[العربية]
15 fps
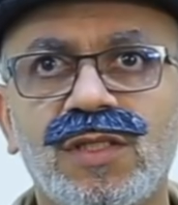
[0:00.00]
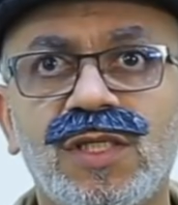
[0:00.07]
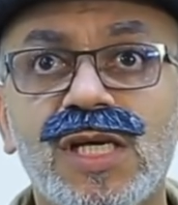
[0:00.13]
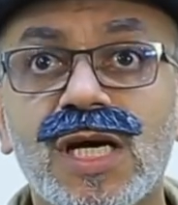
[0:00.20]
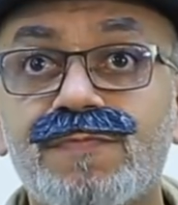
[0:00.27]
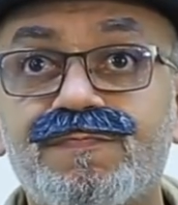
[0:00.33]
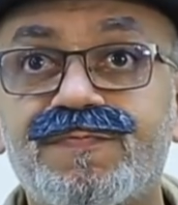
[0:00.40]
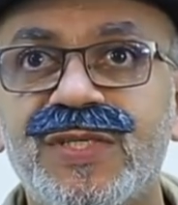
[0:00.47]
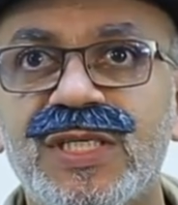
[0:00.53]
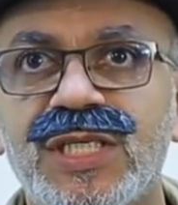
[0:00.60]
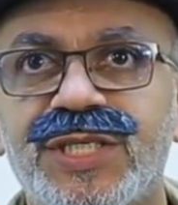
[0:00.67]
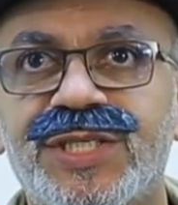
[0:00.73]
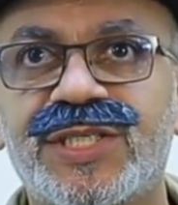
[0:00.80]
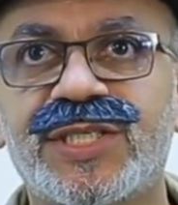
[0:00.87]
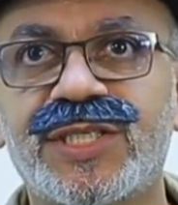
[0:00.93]
يا
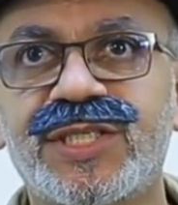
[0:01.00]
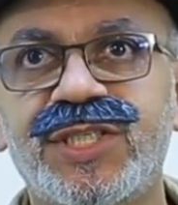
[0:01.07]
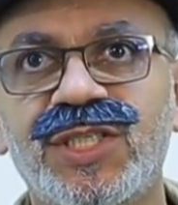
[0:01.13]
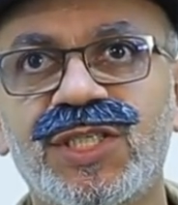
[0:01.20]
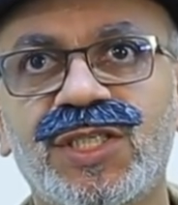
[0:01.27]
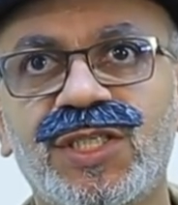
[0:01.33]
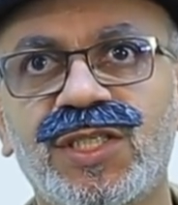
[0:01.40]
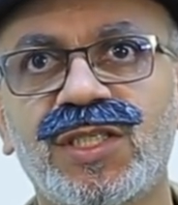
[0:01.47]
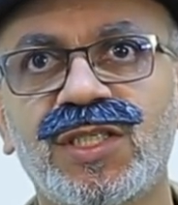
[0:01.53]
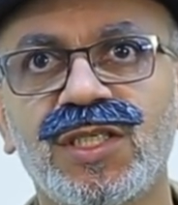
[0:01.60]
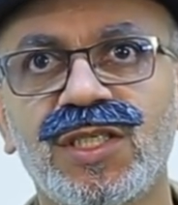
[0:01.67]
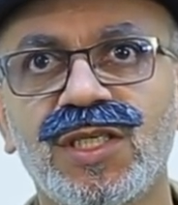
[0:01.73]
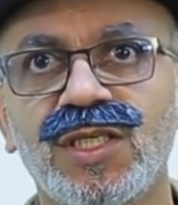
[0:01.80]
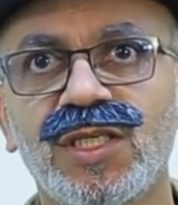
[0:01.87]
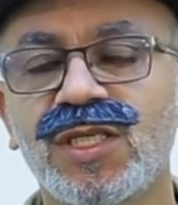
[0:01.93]
ابن
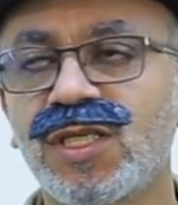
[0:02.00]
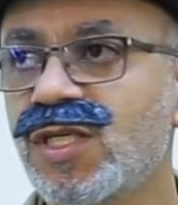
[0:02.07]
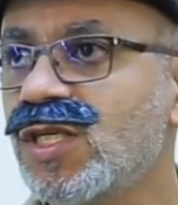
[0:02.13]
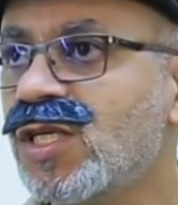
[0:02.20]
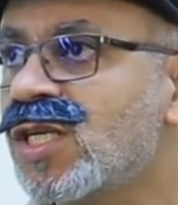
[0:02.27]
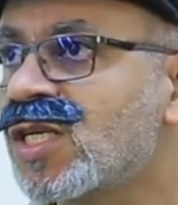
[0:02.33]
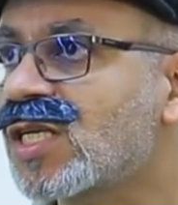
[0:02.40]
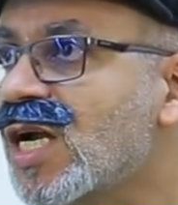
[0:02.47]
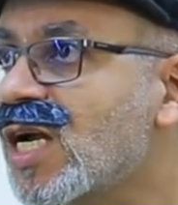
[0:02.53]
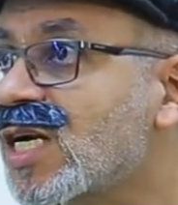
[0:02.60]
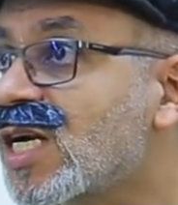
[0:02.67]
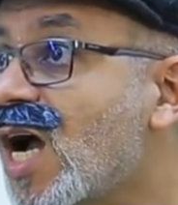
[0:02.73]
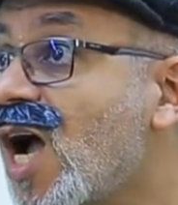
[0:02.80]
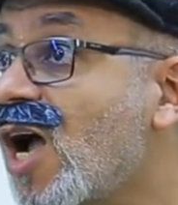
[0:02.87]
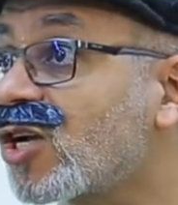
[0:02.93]
انت يا
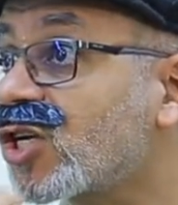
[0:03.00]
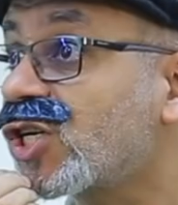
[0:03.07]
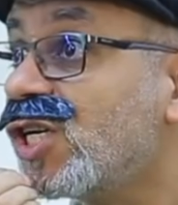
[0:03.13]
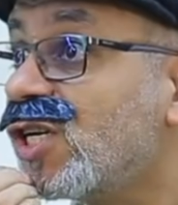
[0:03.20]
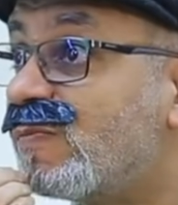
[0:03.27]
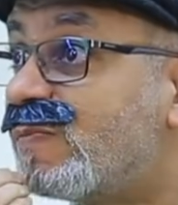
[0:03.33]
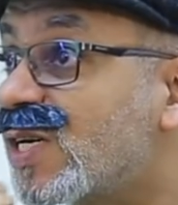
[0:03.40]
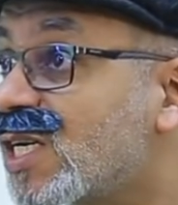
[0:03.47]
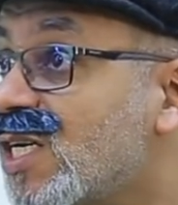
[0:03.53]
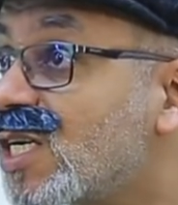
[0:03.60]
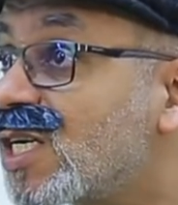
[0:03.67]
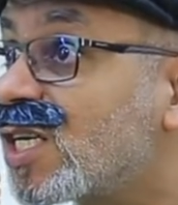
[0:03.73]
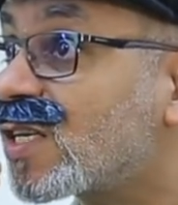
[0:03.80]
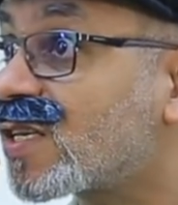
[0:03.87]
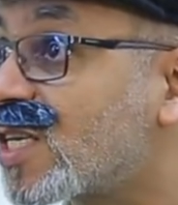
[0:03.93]
جحش
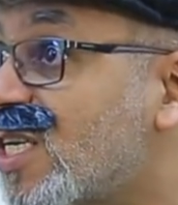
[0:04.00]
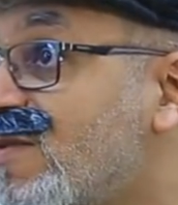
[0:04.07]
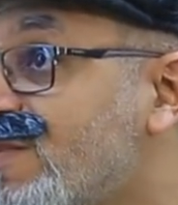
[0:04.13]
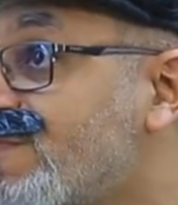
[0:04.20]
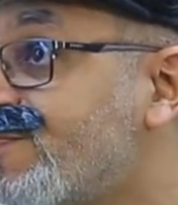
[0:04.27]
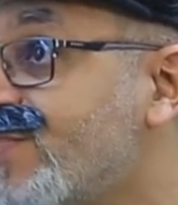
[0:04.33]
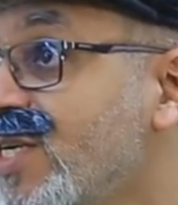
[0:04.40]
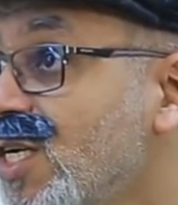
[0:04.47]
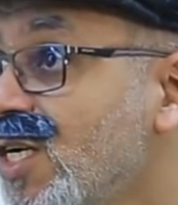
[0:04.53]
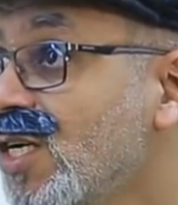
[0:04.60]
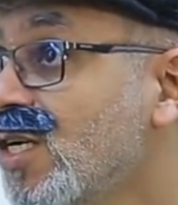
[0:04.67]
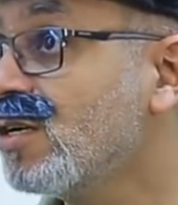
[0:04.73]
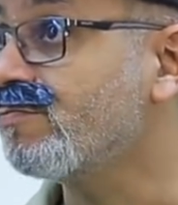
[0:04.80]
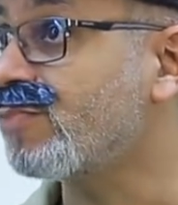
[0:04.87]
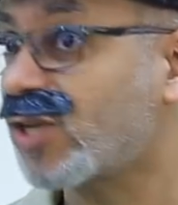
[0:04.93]
البراري السبب
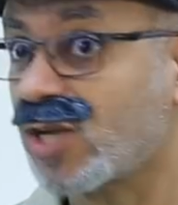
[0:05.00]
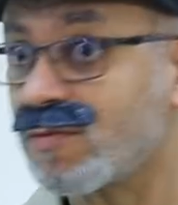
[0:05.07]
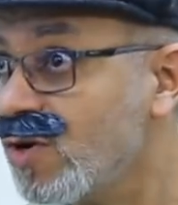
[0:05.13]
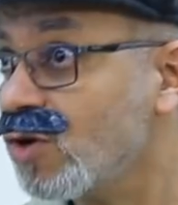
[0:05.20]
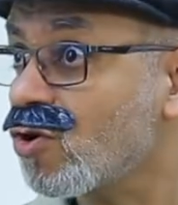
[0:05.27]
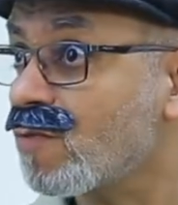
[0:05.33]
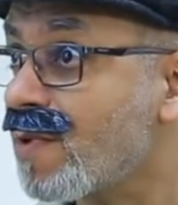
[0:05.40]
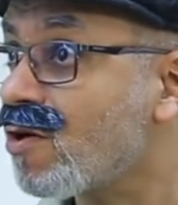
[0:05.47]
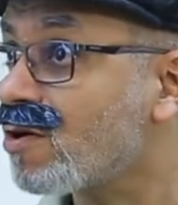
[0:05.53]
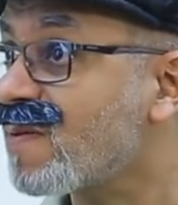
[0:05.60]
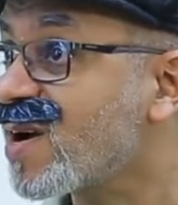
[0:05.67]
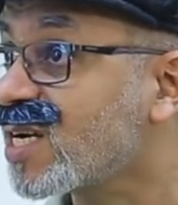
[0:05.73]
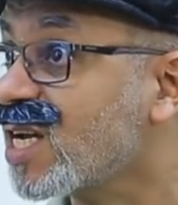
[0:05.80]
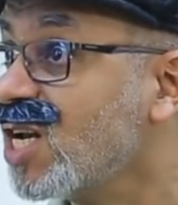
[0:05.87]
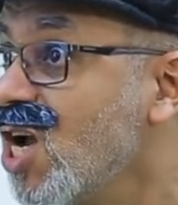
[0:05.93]
بترمي له الباور بانك